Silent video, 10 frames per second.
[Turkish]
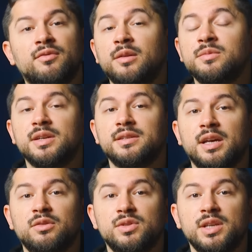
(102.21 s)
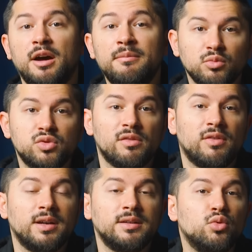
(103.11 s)
Efendimiz Aleyhisselatü Vesselam bu
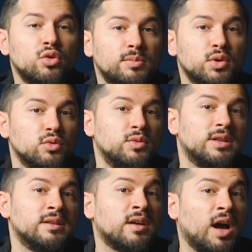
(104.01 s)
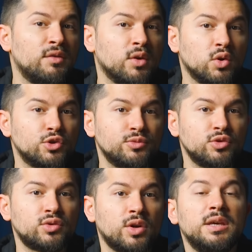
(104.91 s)
sefer büyük bir ümitle Taif'e koşmuş konuşmuş,